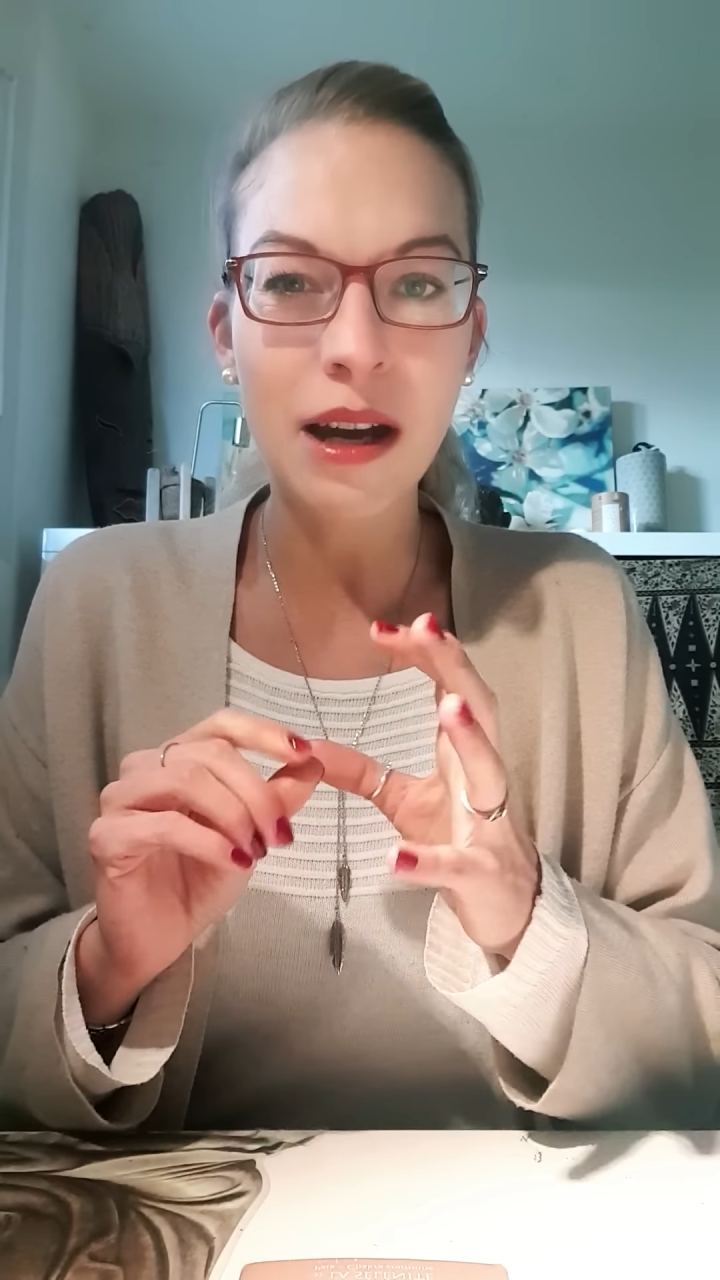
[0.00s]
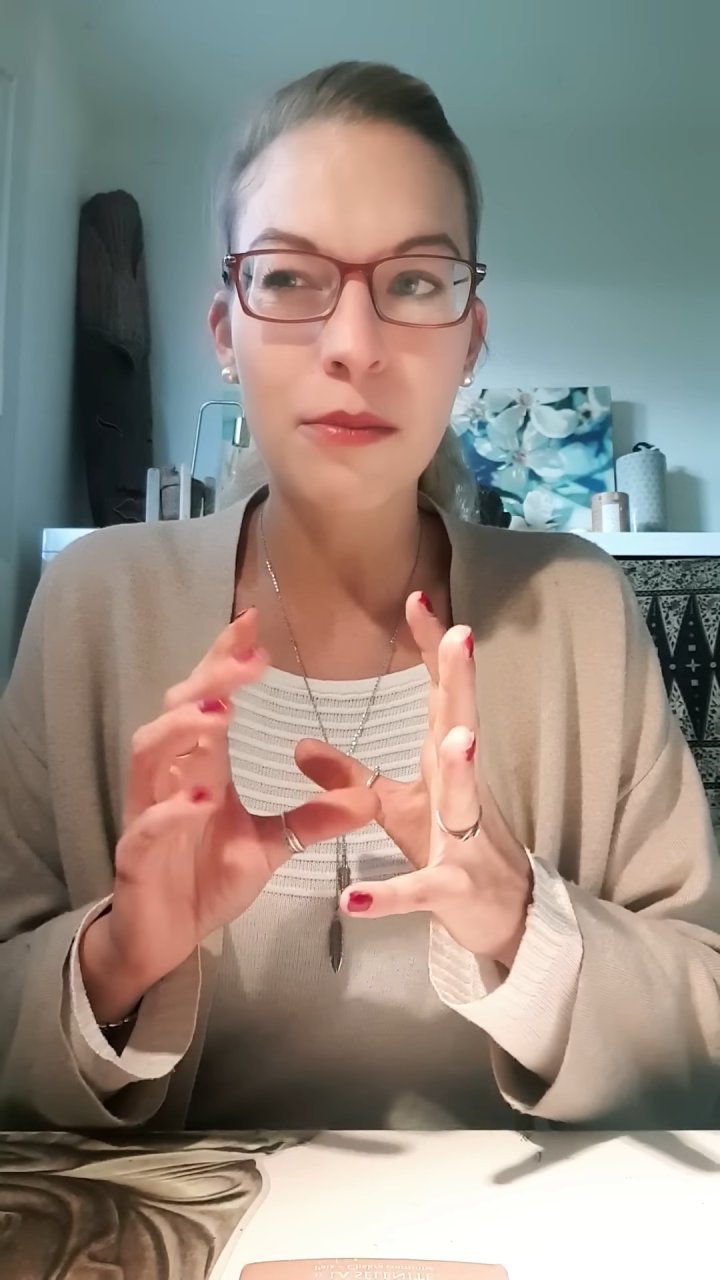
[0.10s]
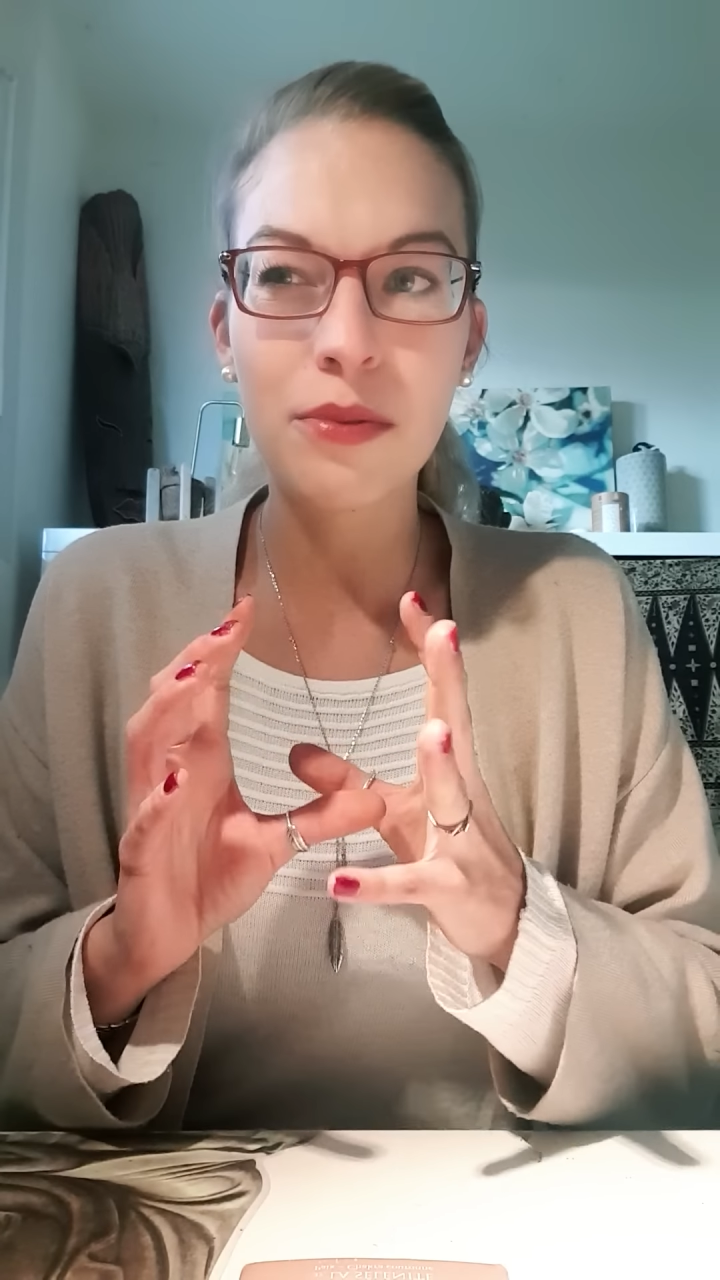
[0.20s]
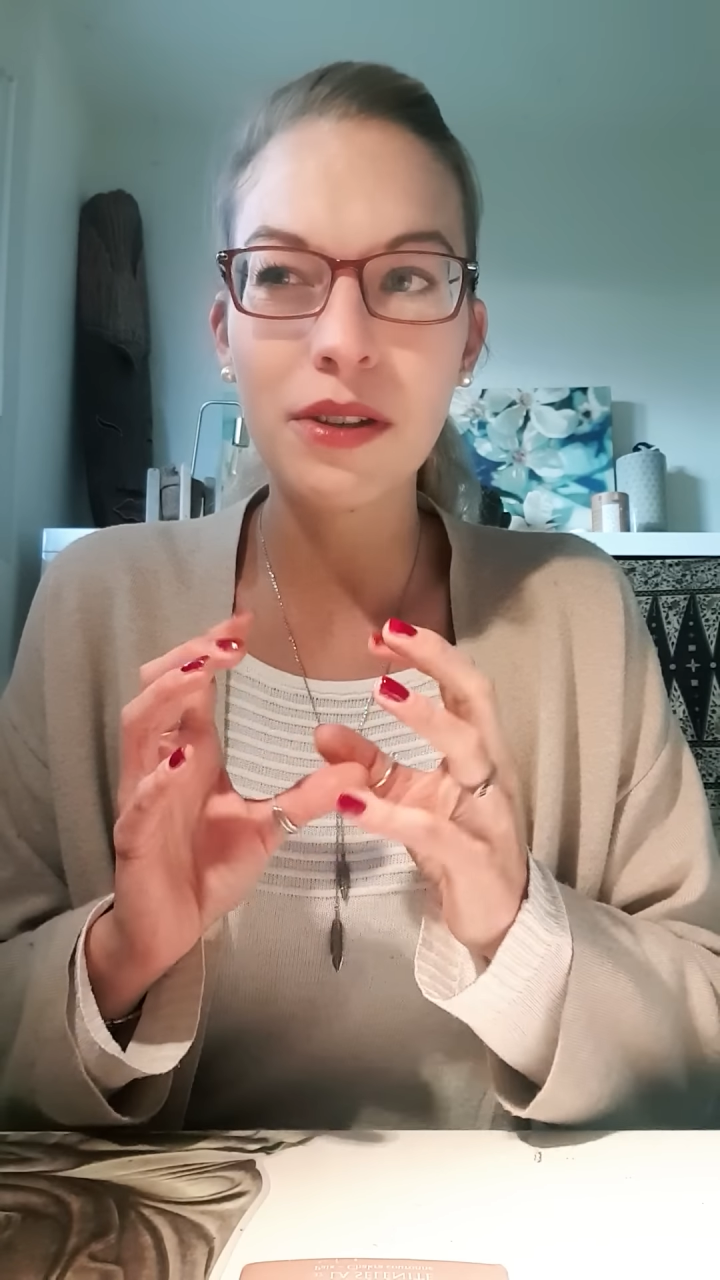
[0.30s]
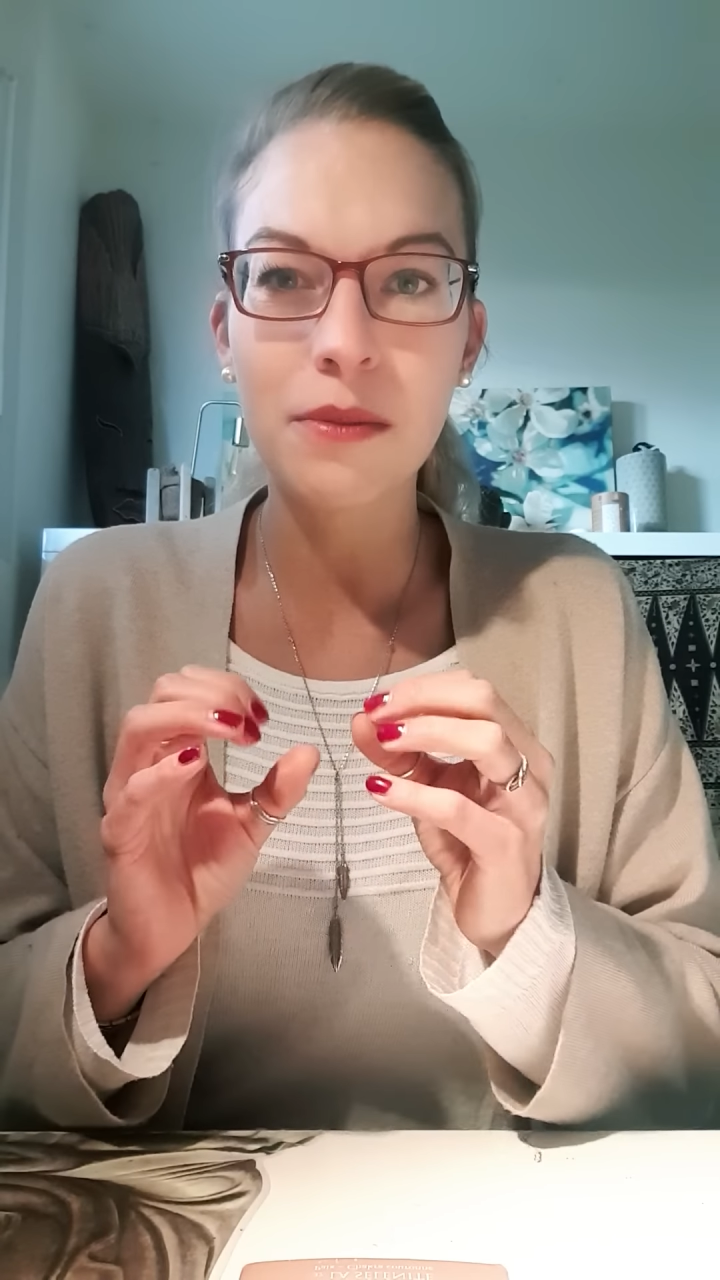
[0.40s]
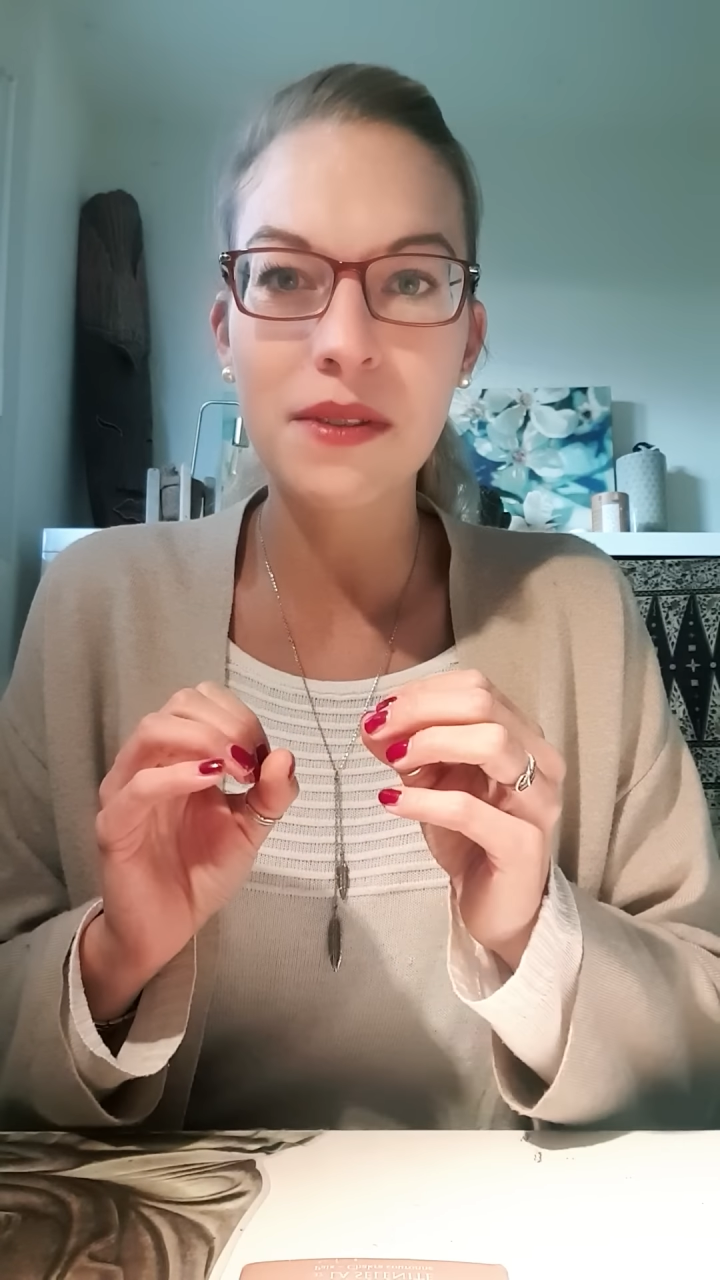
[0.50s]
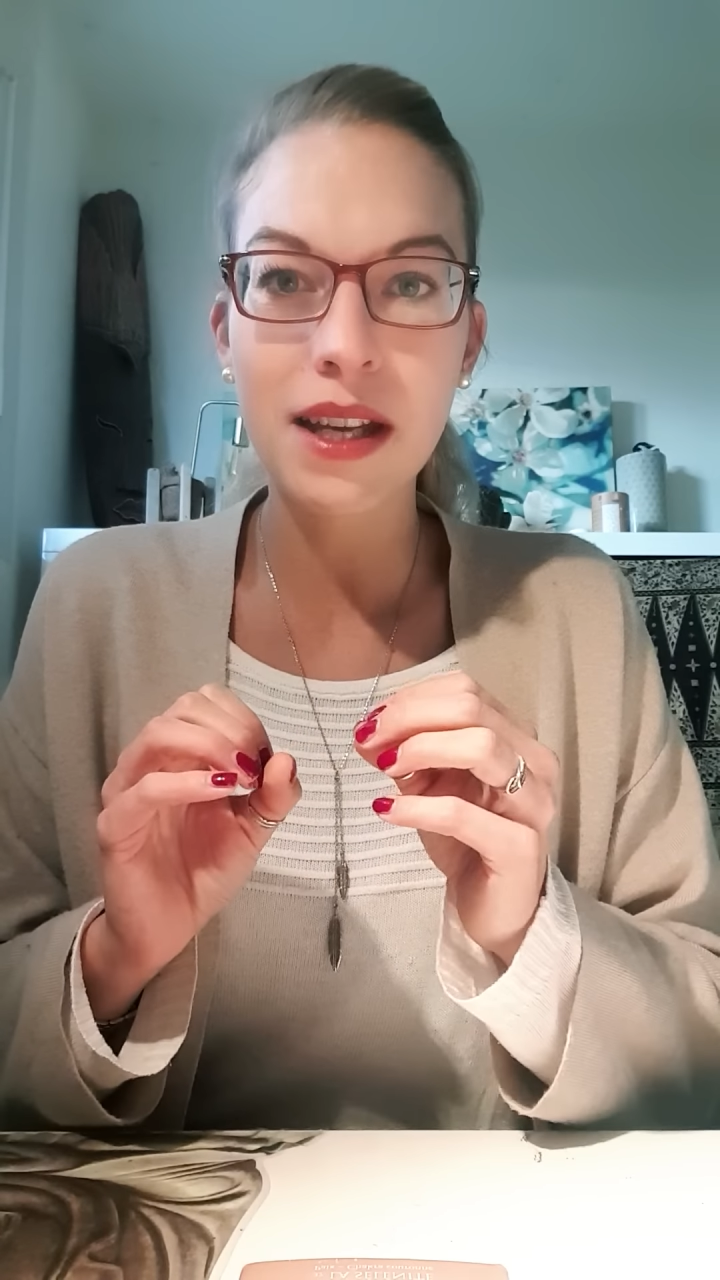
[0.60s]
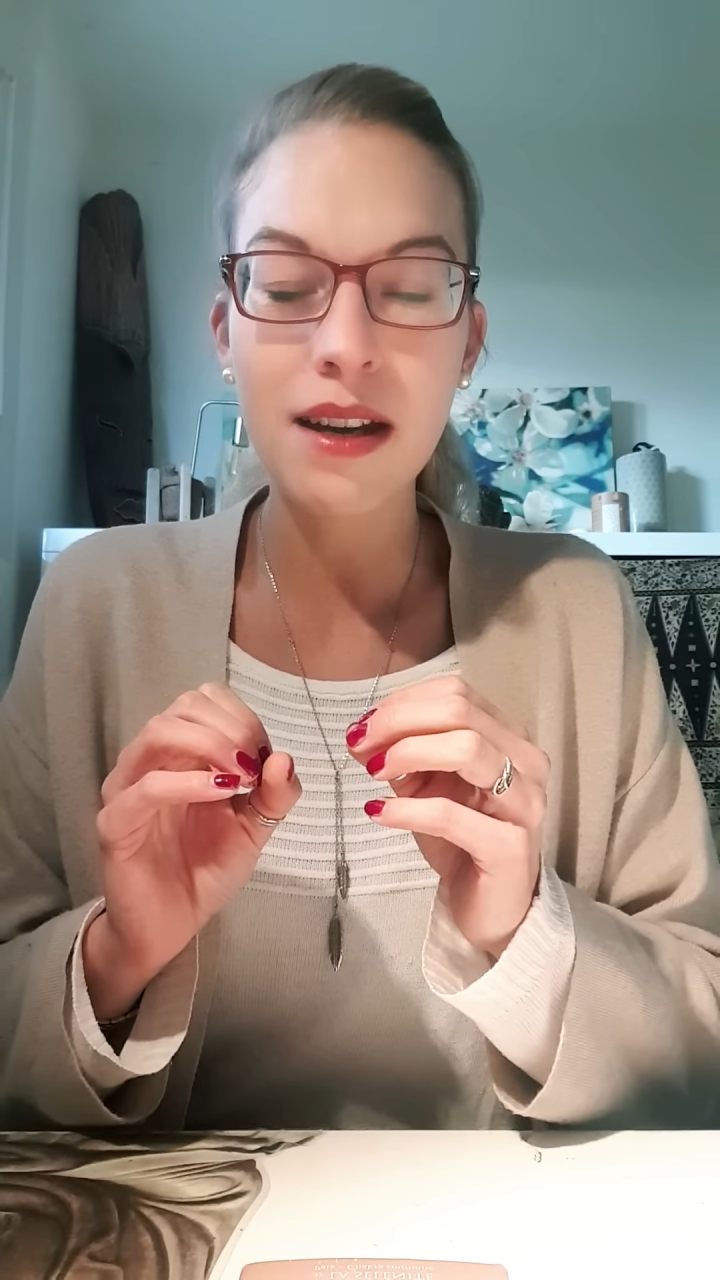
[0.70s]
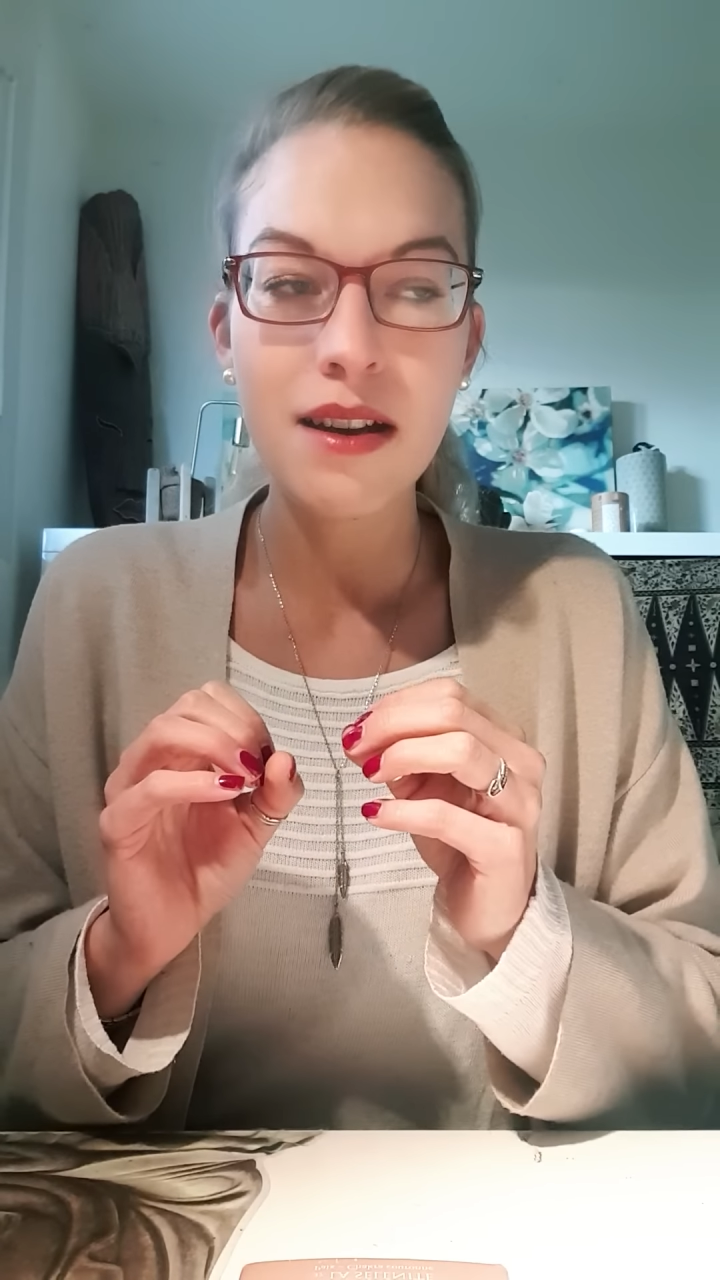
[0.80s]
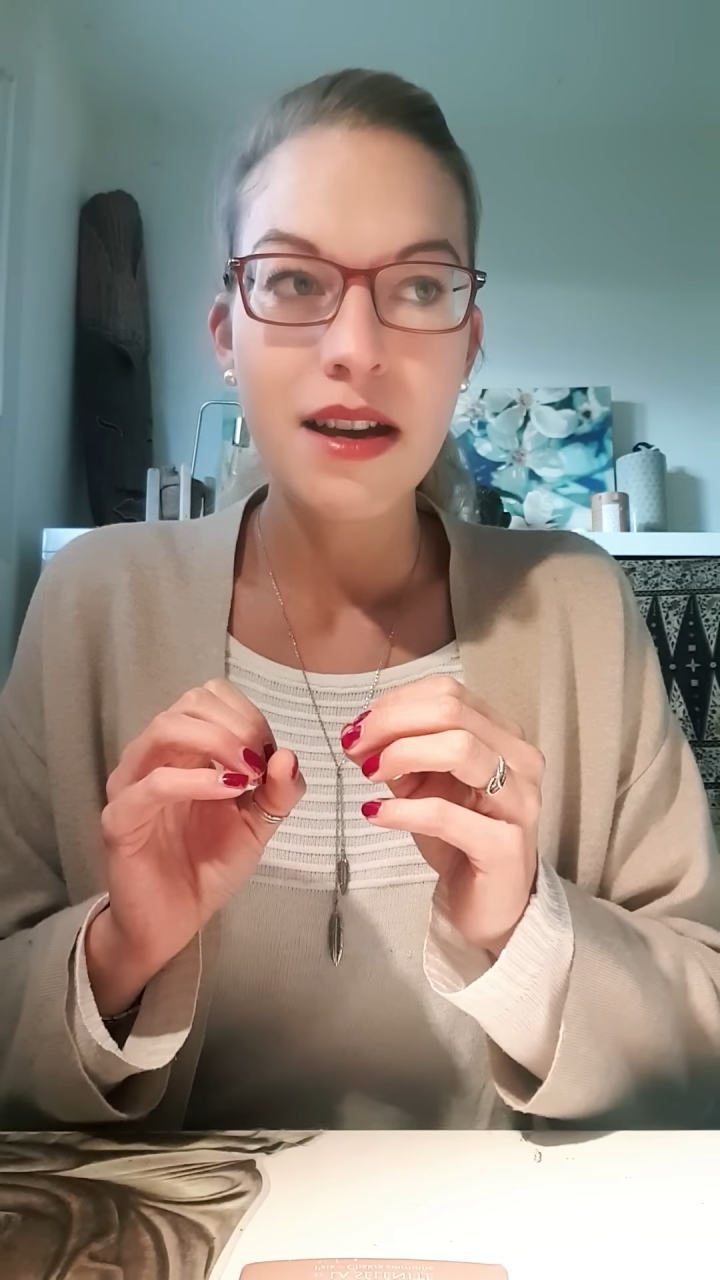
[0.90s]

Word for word: un peu comme ça,